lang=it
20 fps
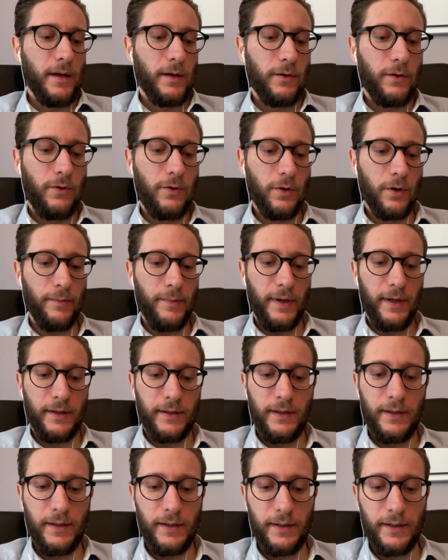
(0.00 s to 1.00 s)
Come
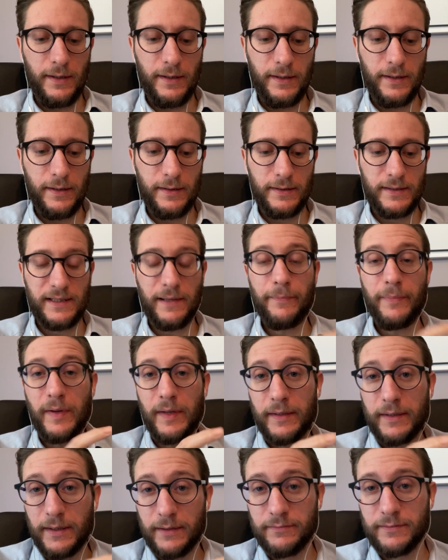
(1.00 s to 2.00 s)
eh,
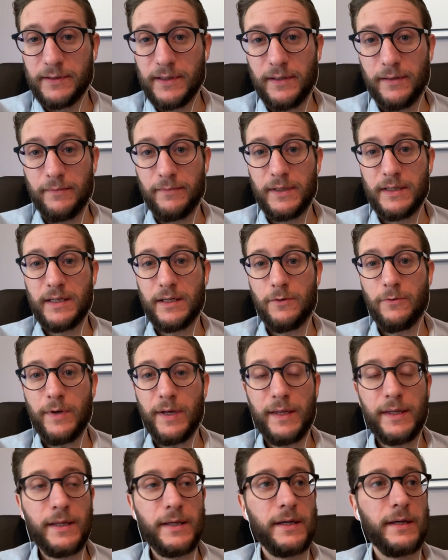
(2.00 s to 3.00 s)
sapete, se mi
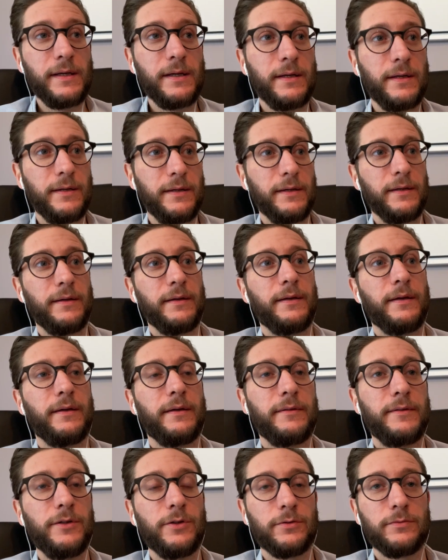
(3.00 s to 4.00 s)
seguite, eh,
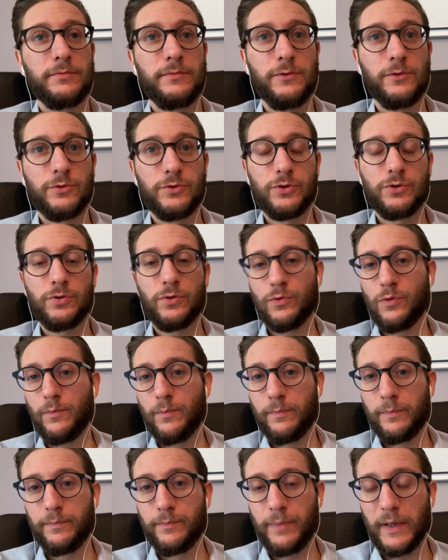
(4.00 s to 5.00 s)
io non sono un
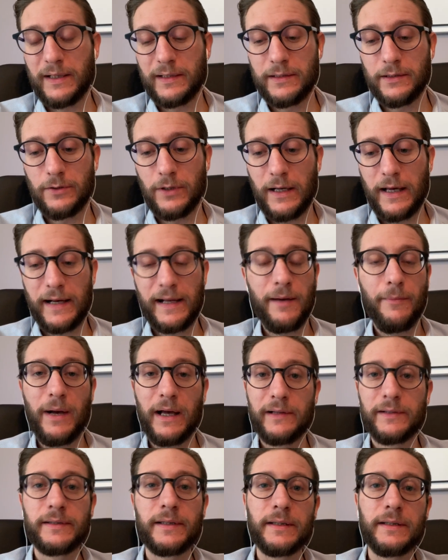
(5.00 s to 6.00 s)
particolare
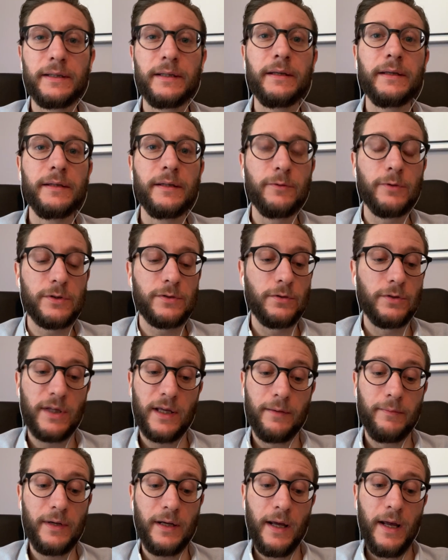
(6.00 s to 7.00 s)
amante di, di questo
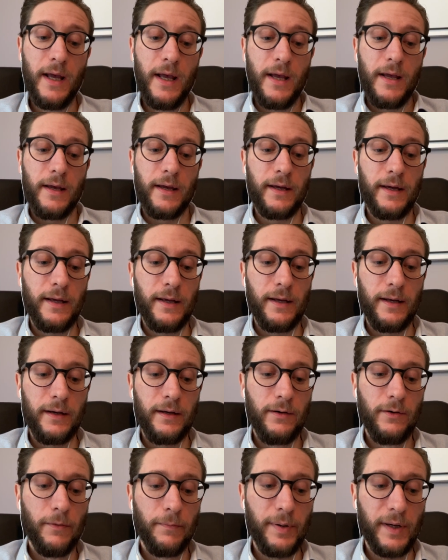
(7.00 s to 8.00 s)
termine, eh,
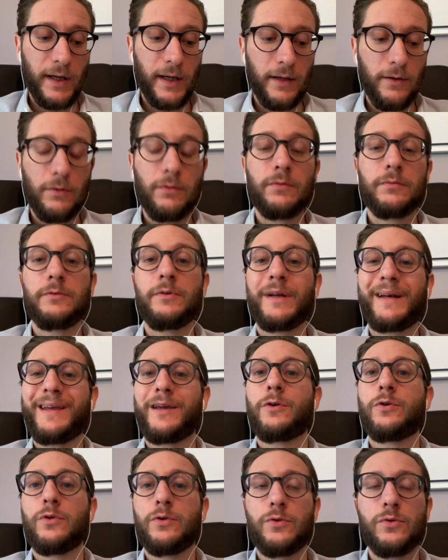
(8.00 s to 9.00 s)
non perché non
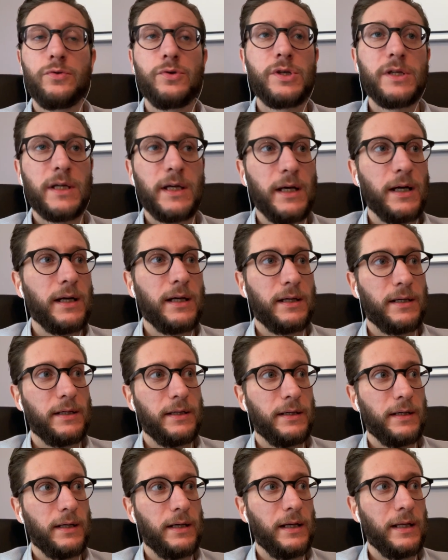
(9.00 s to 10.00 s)
riconosca
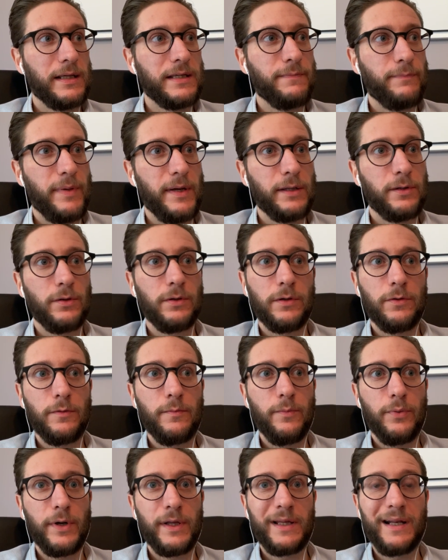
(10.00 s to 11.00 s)
eh, l'aspetto, la
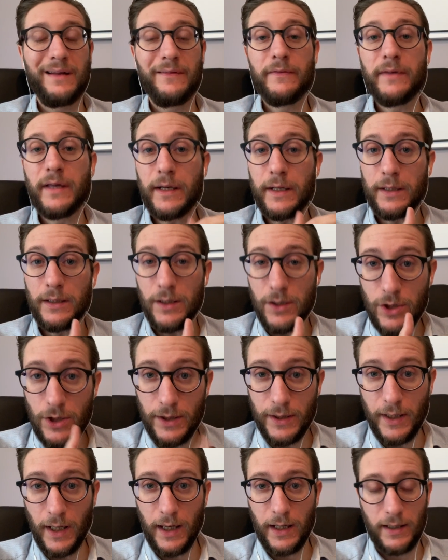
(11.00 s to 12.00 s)
componente, la
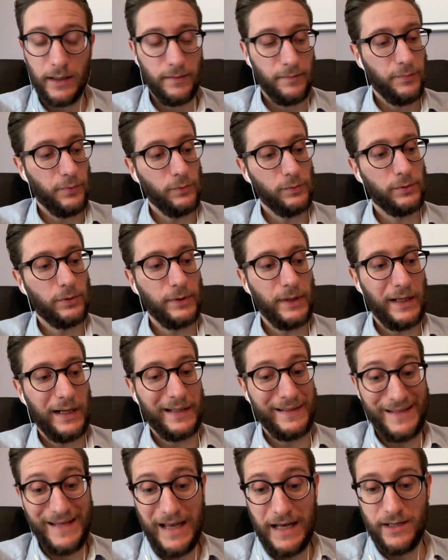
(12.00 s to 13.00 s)
veridicità appunto della
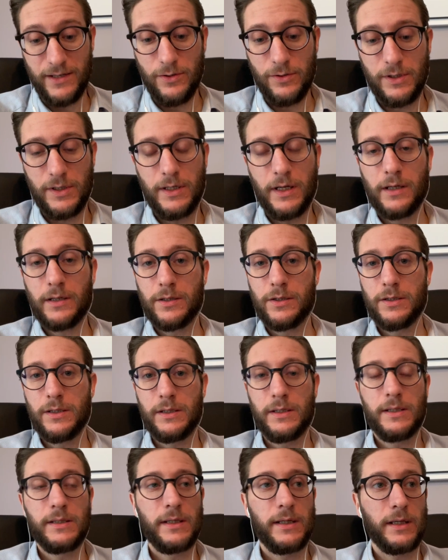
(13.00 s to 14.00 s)
diagnosi
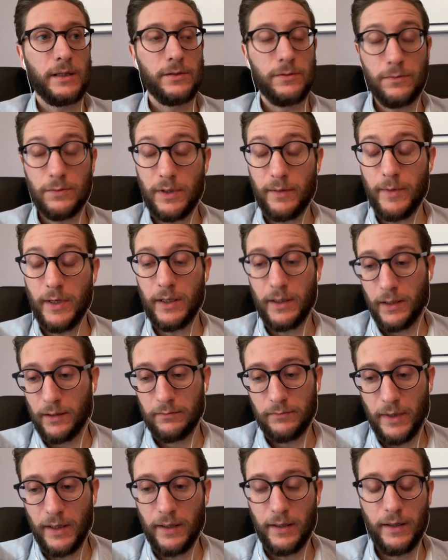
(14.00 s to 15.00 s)
narcisistica, assolutamente,
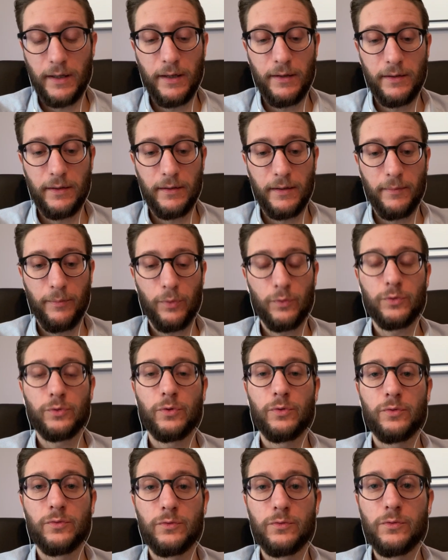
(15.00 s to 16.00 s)
è, è
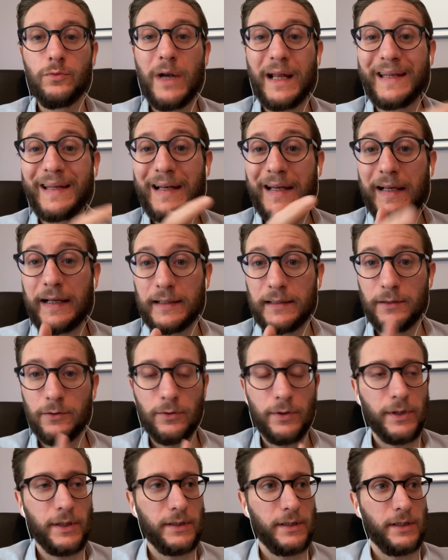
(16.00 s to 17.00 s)
appunto una delle
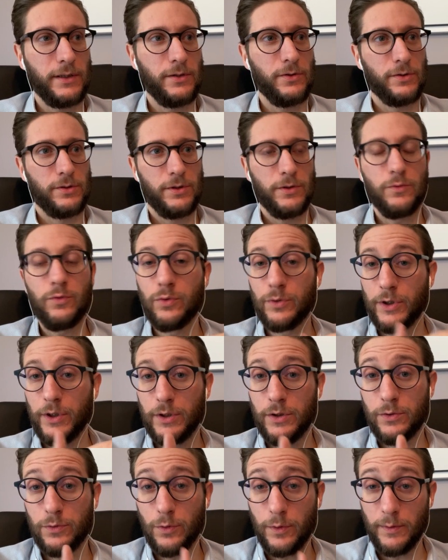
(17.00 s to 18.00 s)
categorie diagnostiche, uno dei
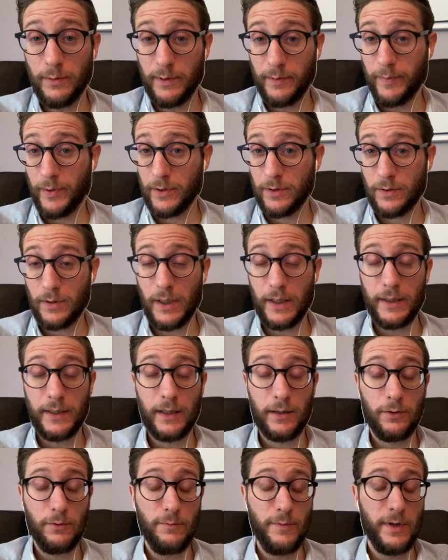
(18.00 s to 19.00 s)
disturbi di personalità,
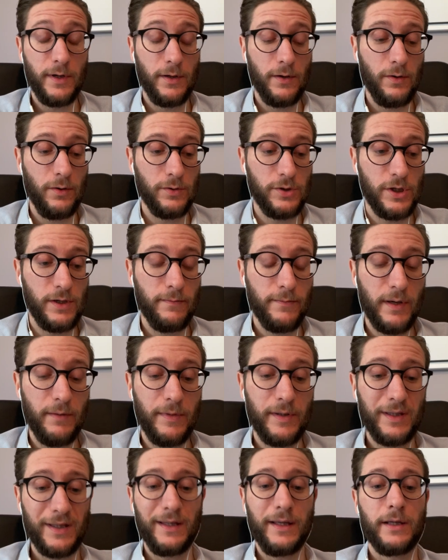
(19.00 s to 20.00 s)
come ho già
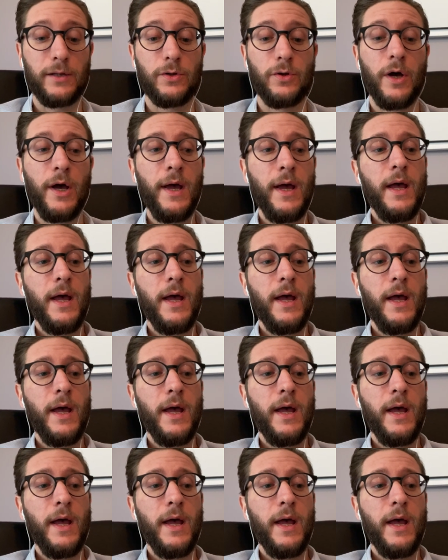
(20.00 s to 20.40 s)
ampiamente detto.